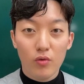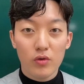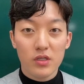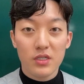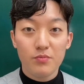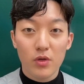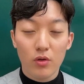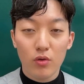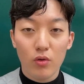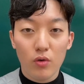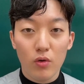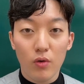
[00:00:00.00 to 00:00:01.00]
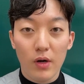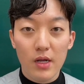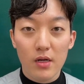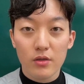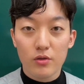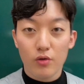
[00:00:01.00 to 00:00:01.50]
20년도
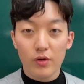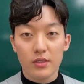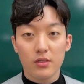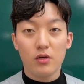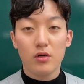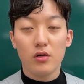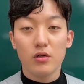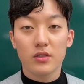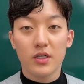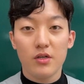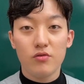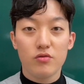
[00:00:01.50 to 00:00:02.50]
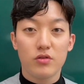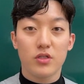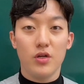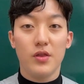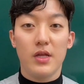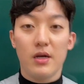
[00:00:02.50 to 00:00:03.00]
화양초에서 체육
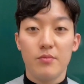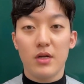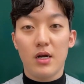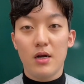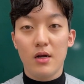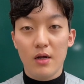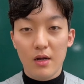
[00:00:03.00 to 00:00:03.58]
전담이랑